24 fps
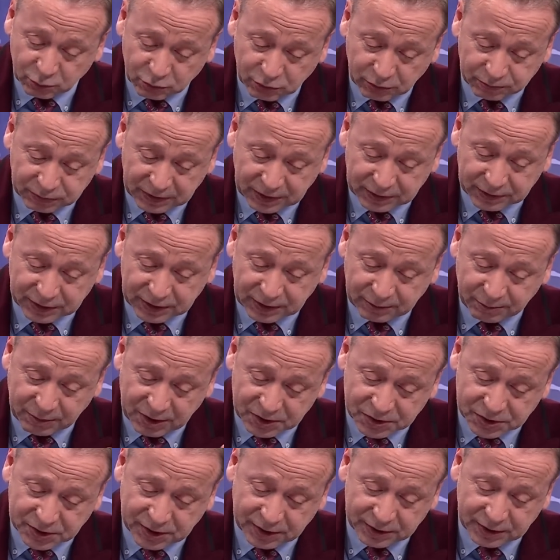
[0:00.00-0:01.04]
toplantıya,
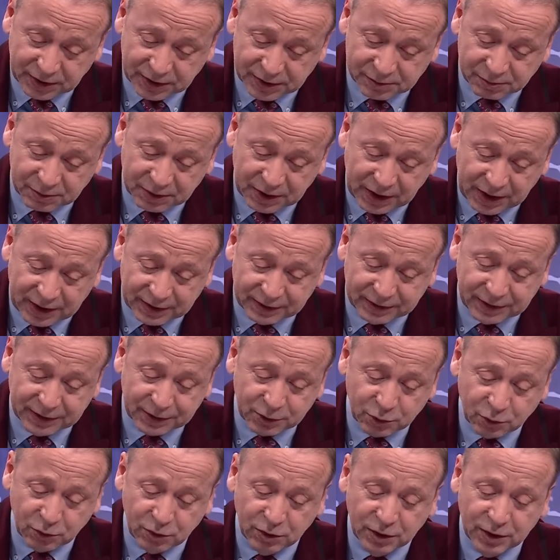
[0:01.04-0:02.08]
başkan danışmanı
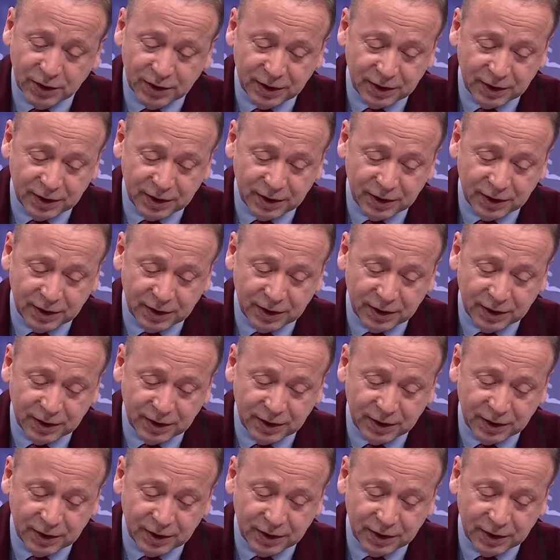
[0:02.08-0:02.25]
Antero,